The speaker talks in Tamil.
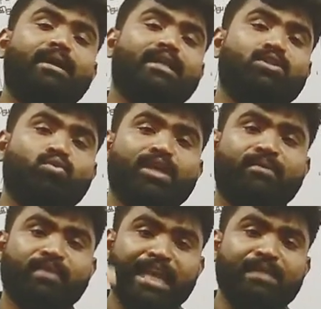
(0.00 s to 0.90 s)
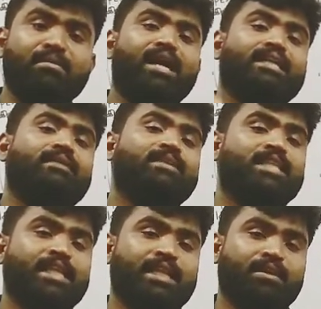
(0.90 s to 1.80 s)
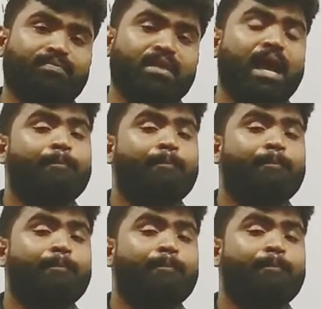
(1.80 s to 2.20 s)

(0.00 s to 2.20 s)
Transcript: பண்டத்தினுடைய விலை மாற்ற விதத்திற்கும்